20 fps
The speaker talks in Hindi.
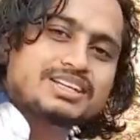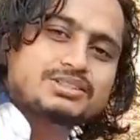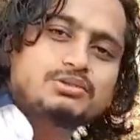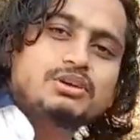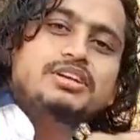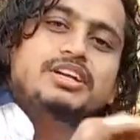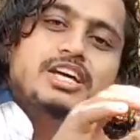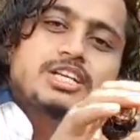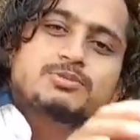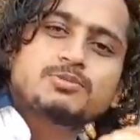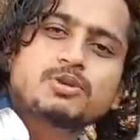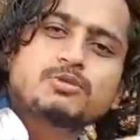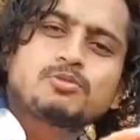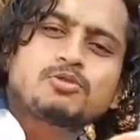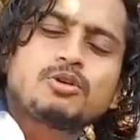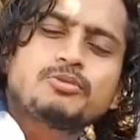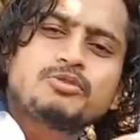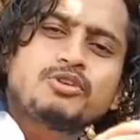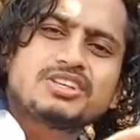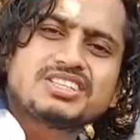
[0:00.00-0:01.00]
एक्चुअली डैशबोर्ड
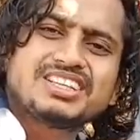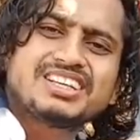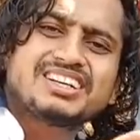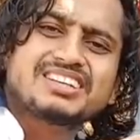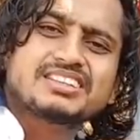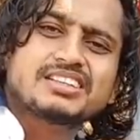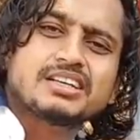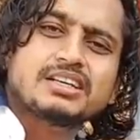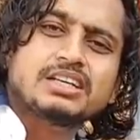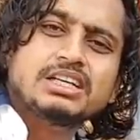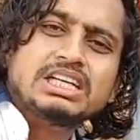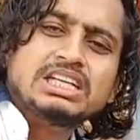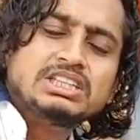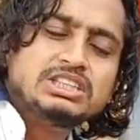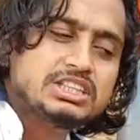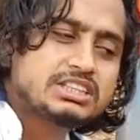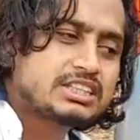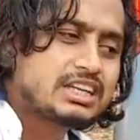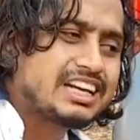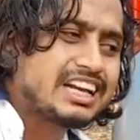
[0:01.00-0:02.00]
को भी वैसे ही करता है
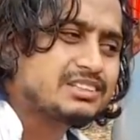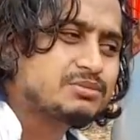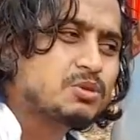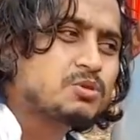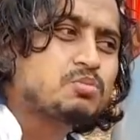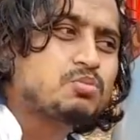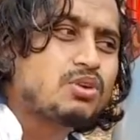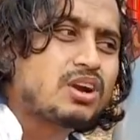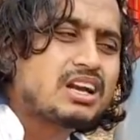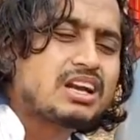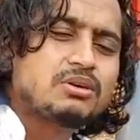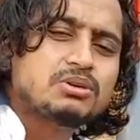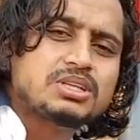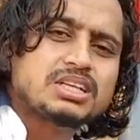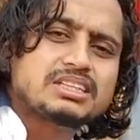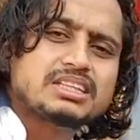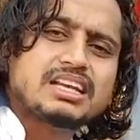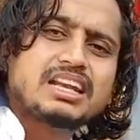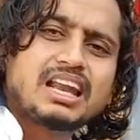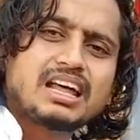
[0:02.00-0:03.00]
जिसका डैशबोर्ड पुराना हो
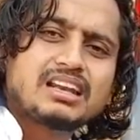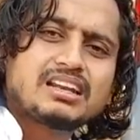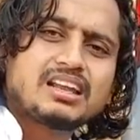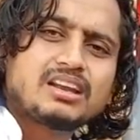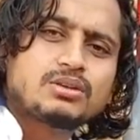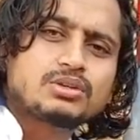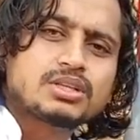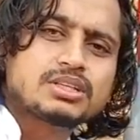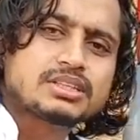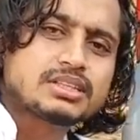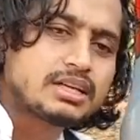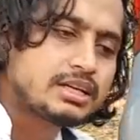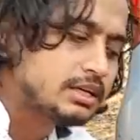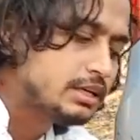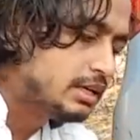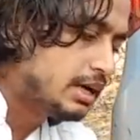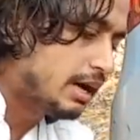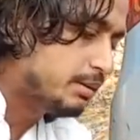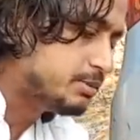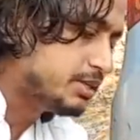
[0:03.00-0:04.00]
जाता है लाल लाल हो जाता है
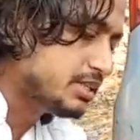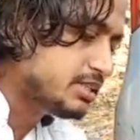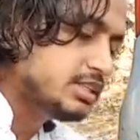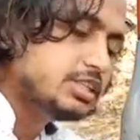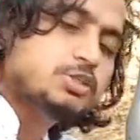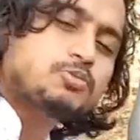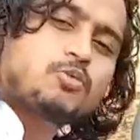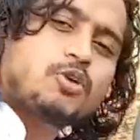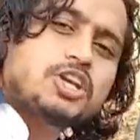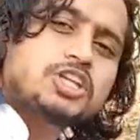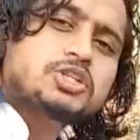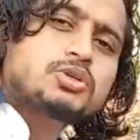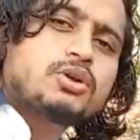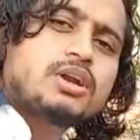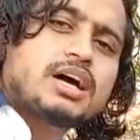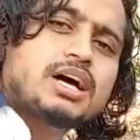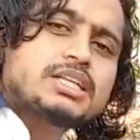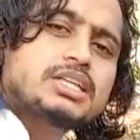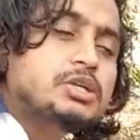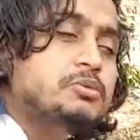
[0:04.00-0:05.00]
आप जैसे ही इस पॉलिश को
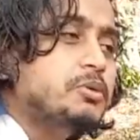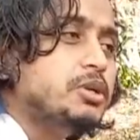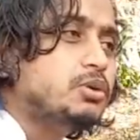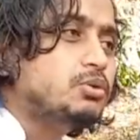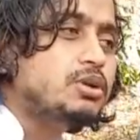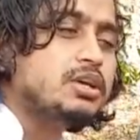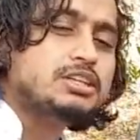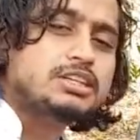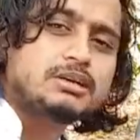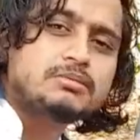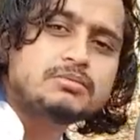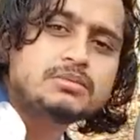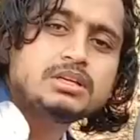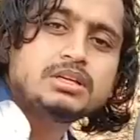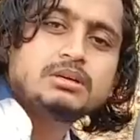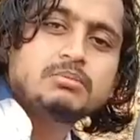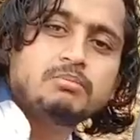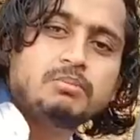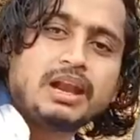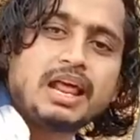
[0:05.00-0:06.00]
लगाते हो बिल्कुल एकदम
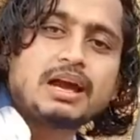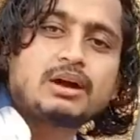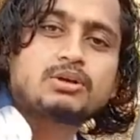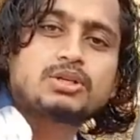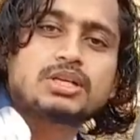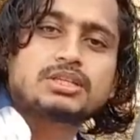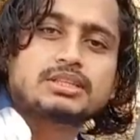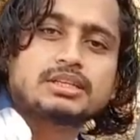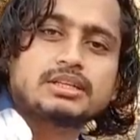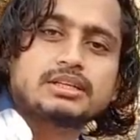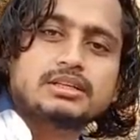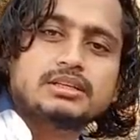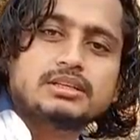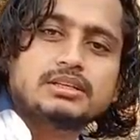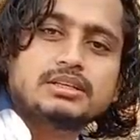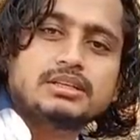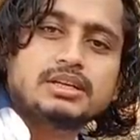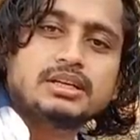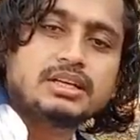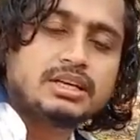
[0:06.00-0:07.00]
ब्लैक हो जाता है
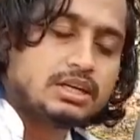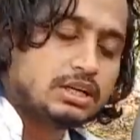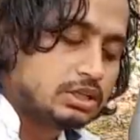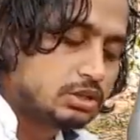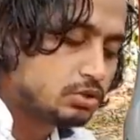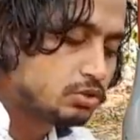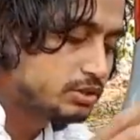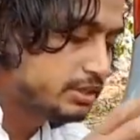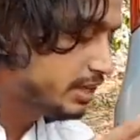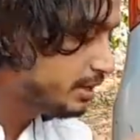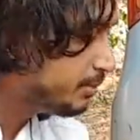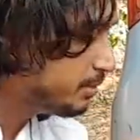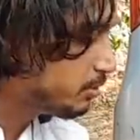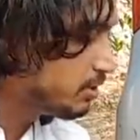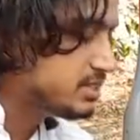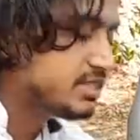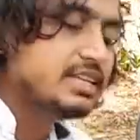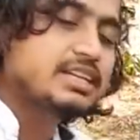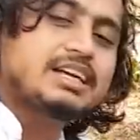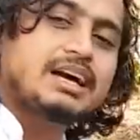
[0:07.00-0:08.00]
है ना तो ये भी
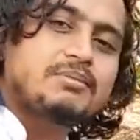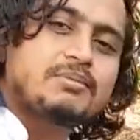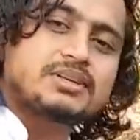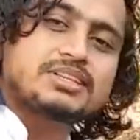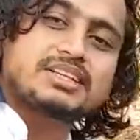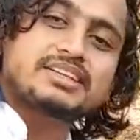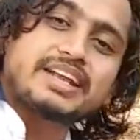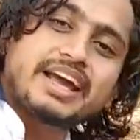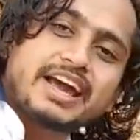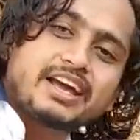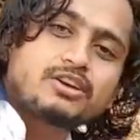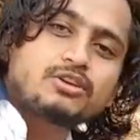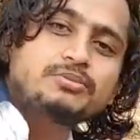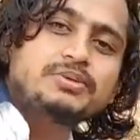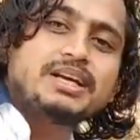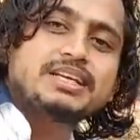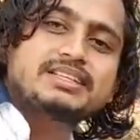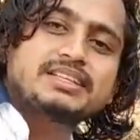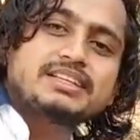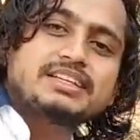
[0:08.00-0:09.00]
वैसे ही काम करता है टायर को
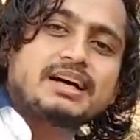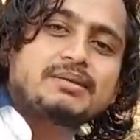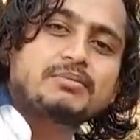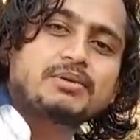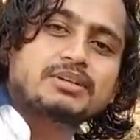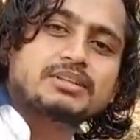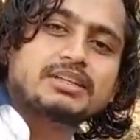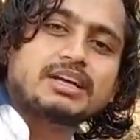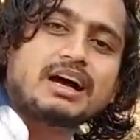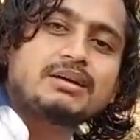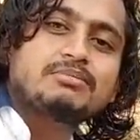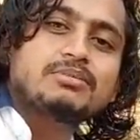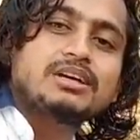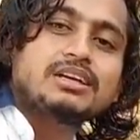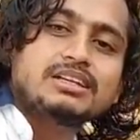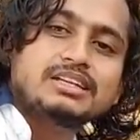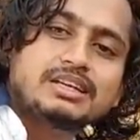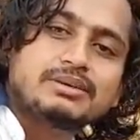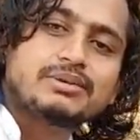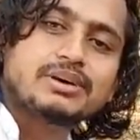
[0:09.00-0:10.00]
भी ऐसे ही काम करता है आप
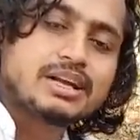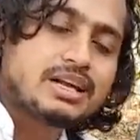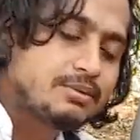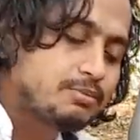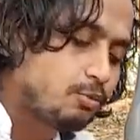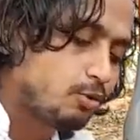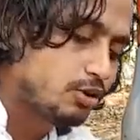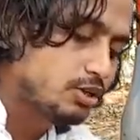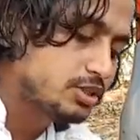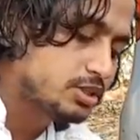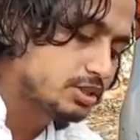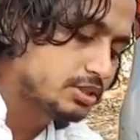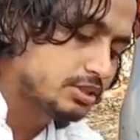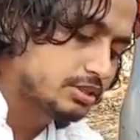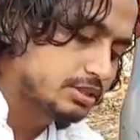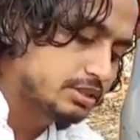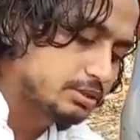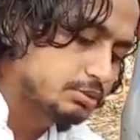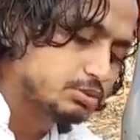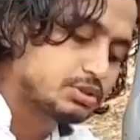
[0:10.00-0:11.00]
ये वाला पॉलिश
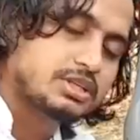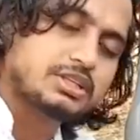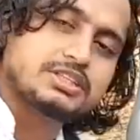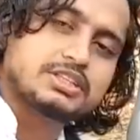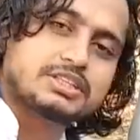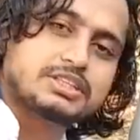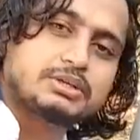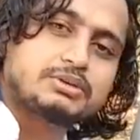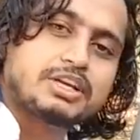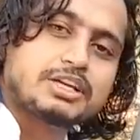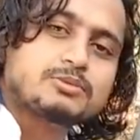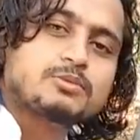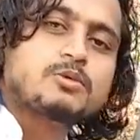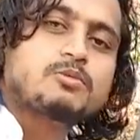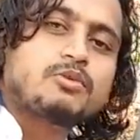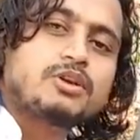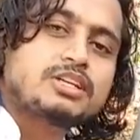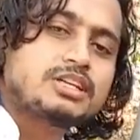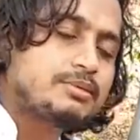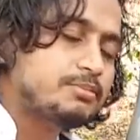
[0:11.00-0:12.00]
यूज़ कर सकते हो
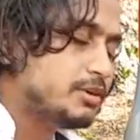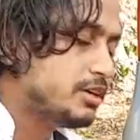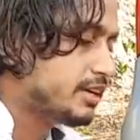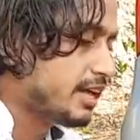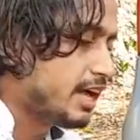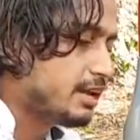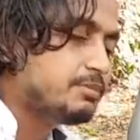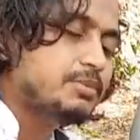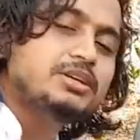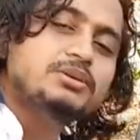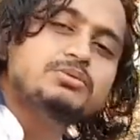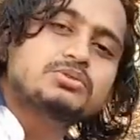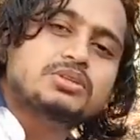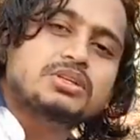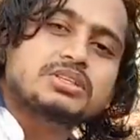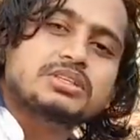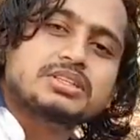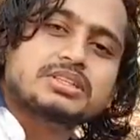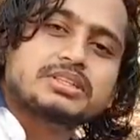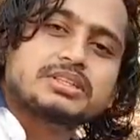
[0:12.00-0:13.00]
डैशबोर्ड पॉलिश अपना टायर पे यूज़
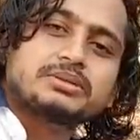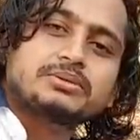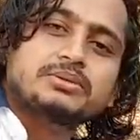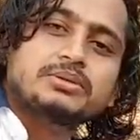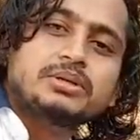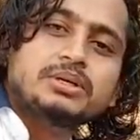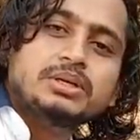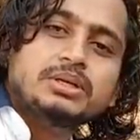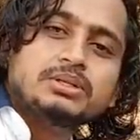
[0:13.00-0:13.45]
कर सकते हो